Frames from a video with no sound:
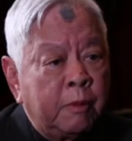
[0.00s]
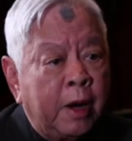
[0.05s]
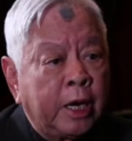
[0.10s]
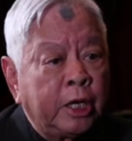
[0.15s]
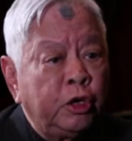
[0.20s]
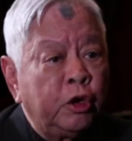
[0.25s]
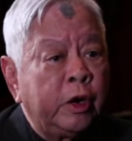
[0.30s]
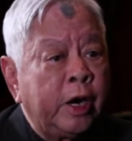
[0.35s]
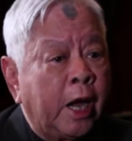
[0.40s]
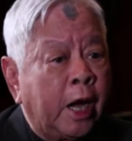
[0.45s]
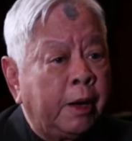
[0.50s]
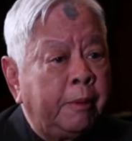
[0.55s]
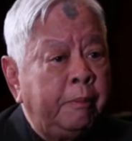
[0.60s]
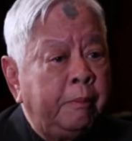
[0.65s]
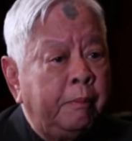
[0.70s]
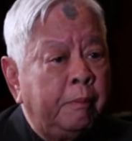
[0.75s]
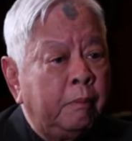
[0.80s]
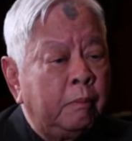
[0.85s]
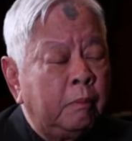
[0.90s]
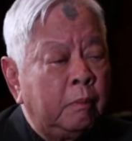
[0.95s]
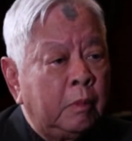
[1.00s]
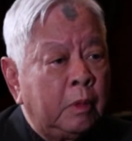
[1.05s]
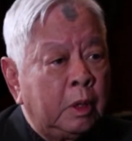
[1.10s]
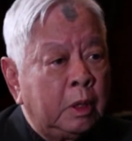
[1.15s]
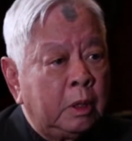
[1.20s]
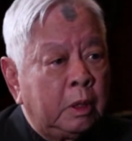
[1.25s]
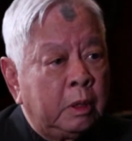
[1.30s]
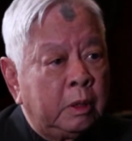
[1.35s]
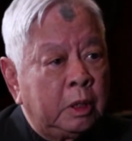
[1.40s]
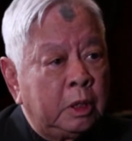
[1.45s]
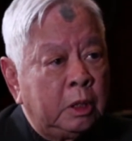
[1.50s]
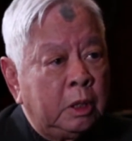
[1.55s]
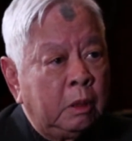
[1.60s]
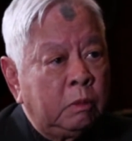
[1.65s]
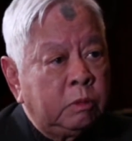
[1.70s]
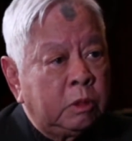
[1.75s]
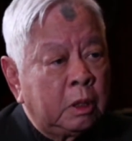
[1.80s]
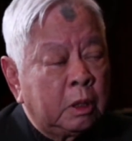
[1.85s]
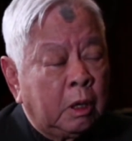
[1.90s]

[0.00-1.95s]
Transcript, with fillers: Ban Gió Nam, lúc